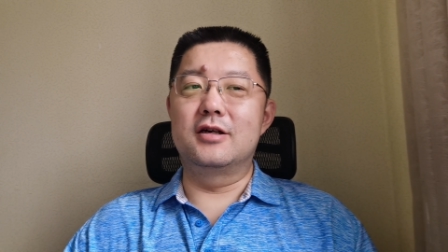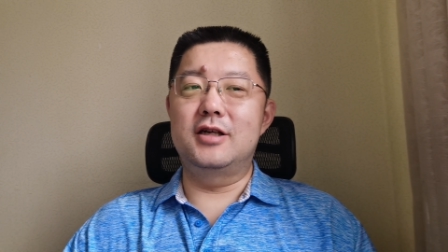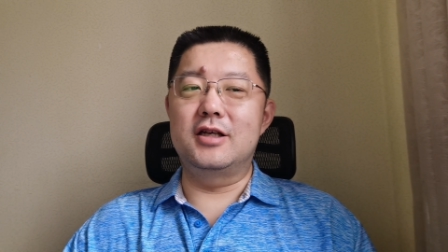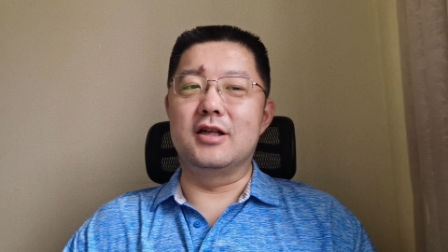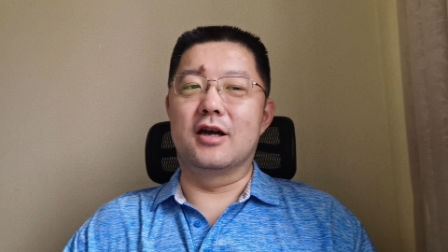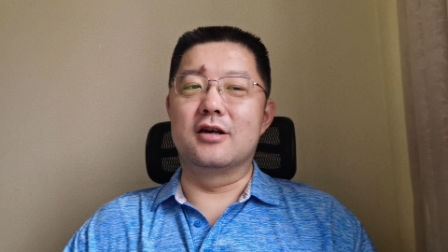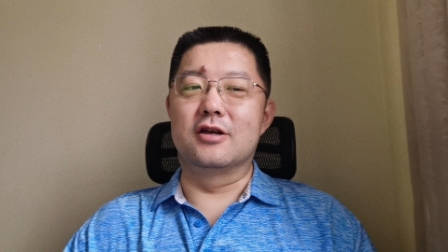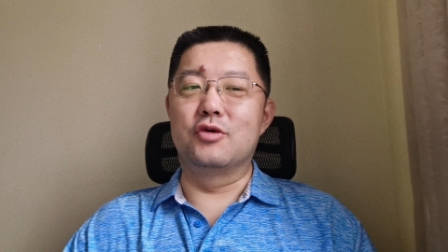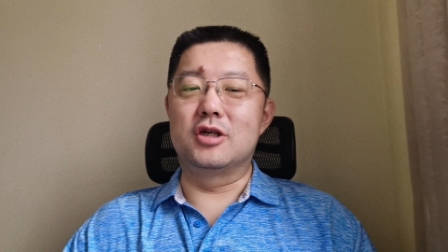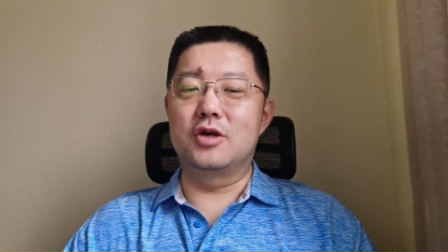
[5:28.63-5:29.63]
当然这几年
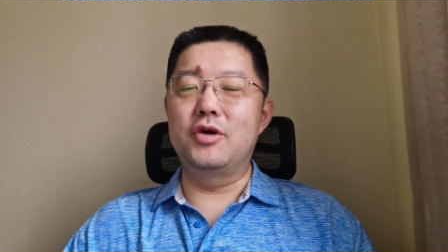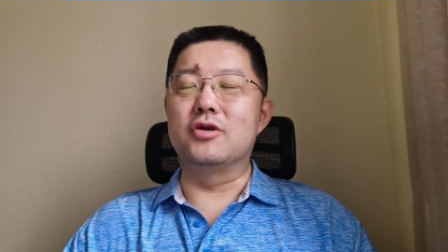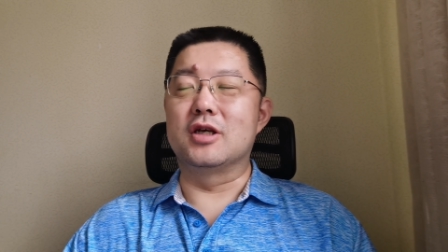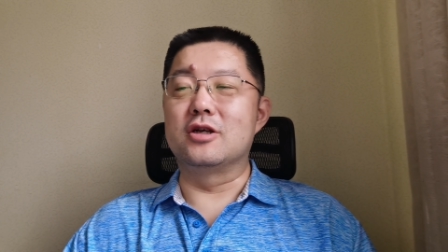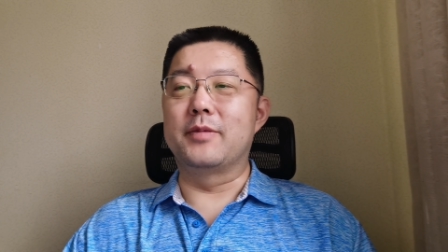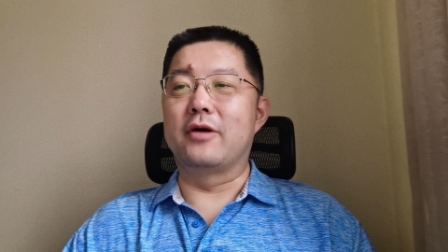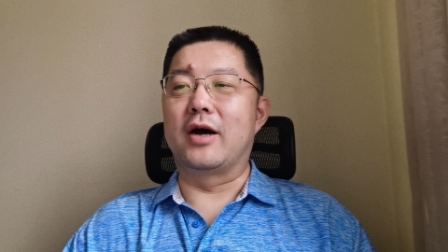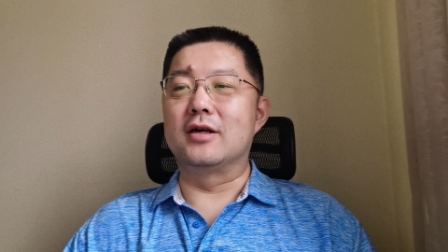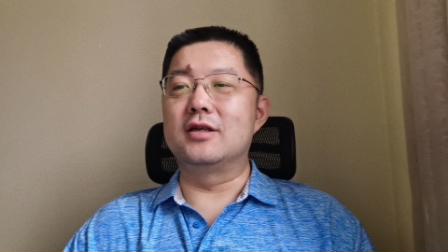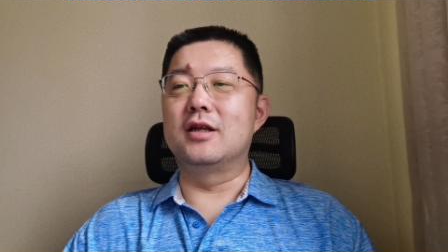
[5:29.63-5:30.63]
可能会稍微有些小变
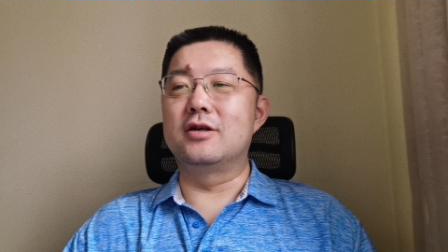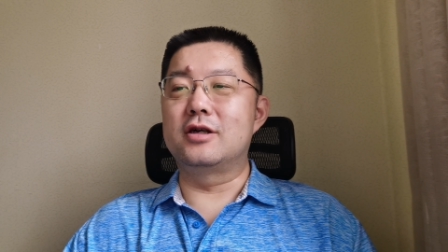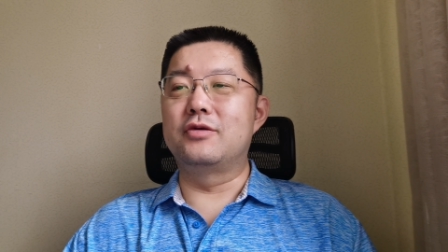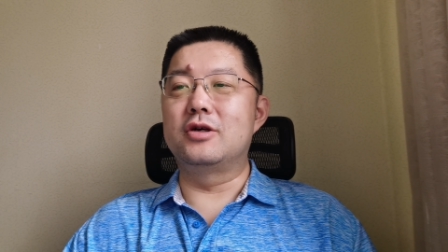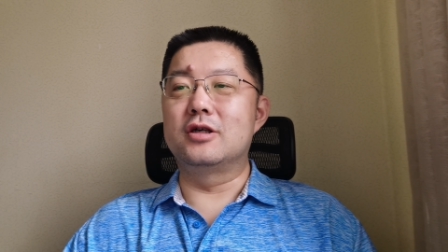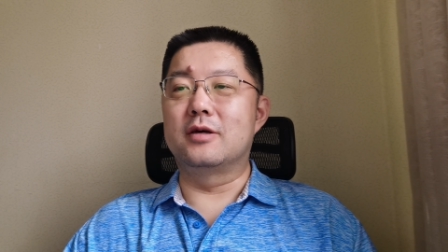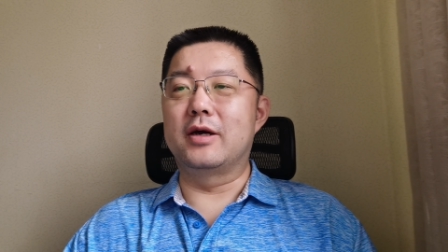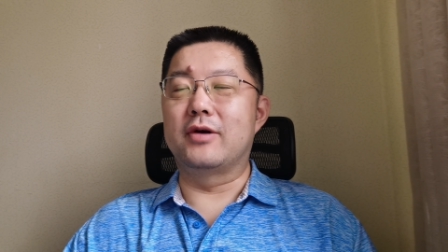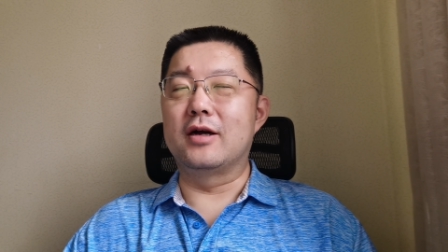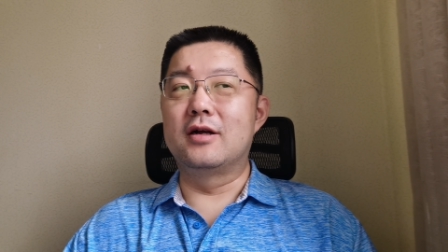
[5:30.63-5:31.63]
化，这几年稍微有些小
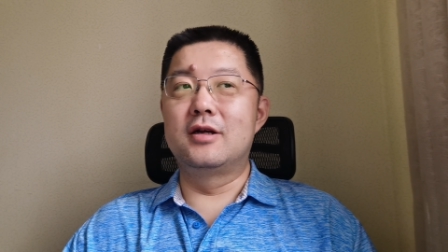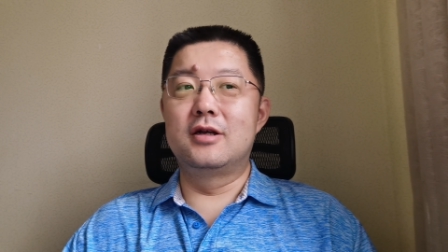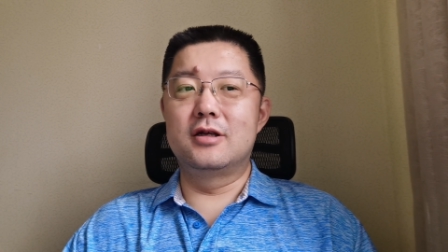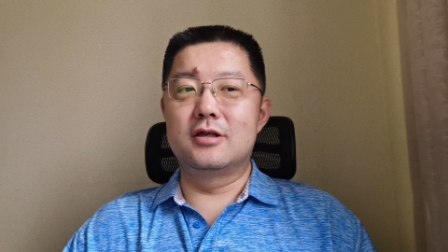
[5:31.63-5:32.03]
变化，